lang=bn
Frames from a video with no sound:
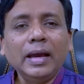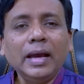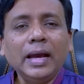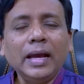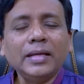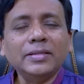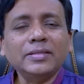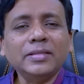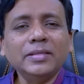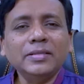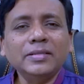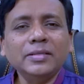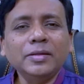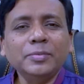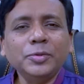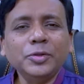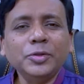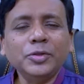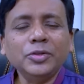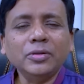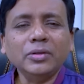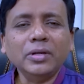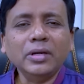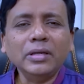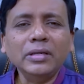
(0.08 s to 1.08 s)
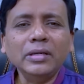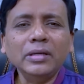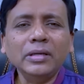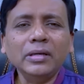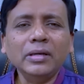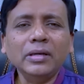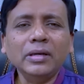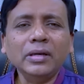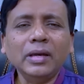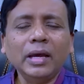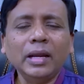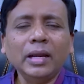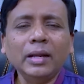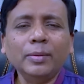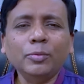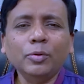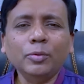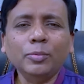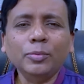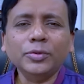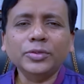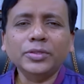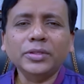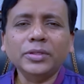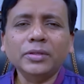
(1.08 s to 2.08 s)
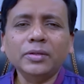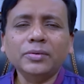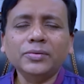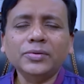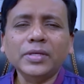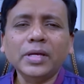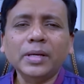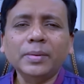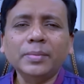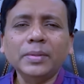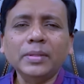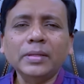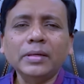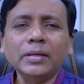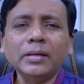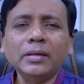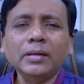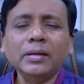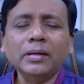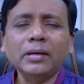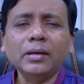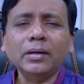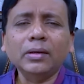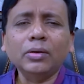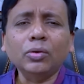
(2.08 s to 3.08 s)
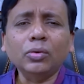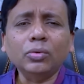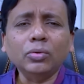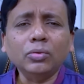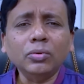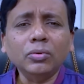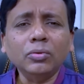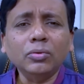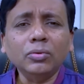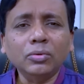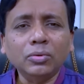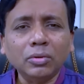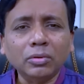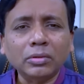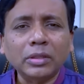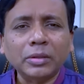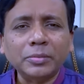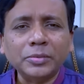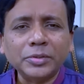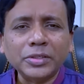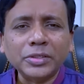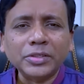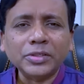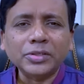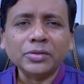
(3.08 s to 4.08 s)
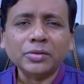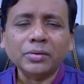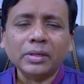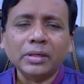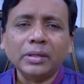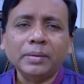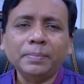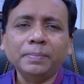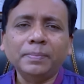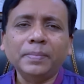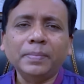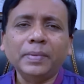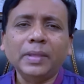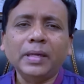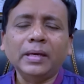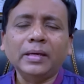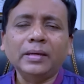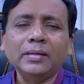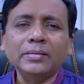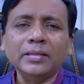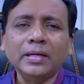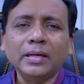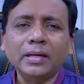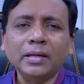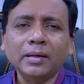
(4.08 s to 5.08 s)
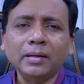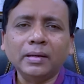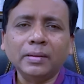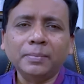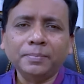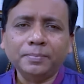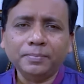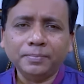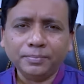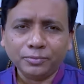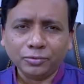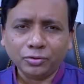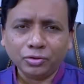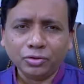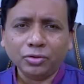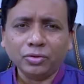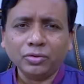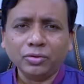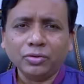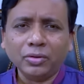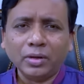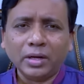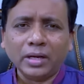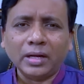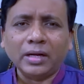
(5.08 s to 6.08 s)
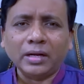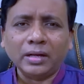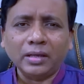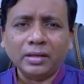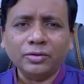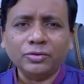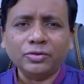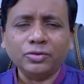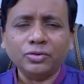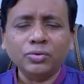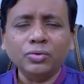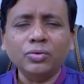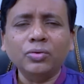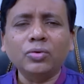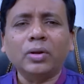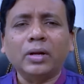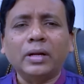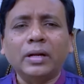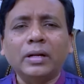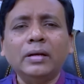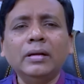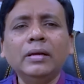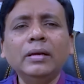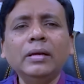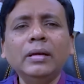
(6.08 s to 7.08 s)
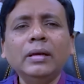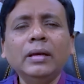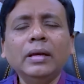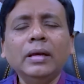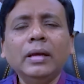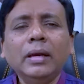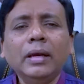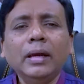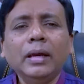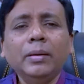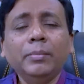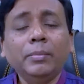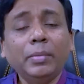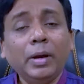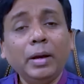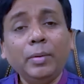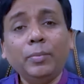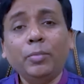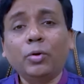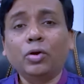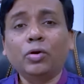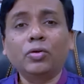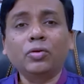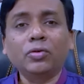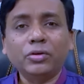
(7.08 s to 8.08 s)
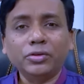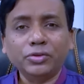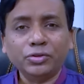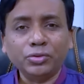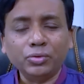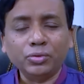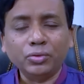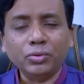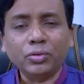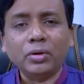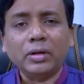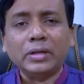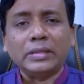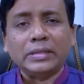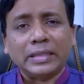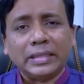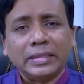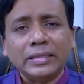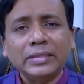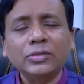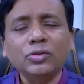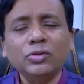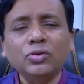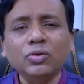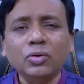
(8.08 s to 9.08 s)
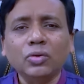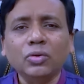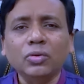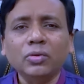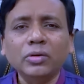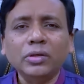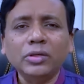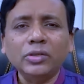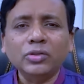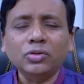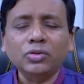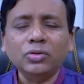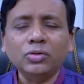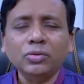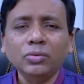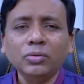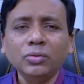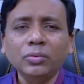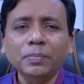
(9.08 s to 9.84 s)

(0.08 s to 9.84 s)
আজকে যে বিষয়টা নিয়ে আলাপ করব সেটা হচ্ছে আমাদের নতুন উদ্যোক্তা বিশেষ করে যারা ছোট আকারে শুরু করেন বা বড় করে শুরু করেন তাদের জন্য কিছু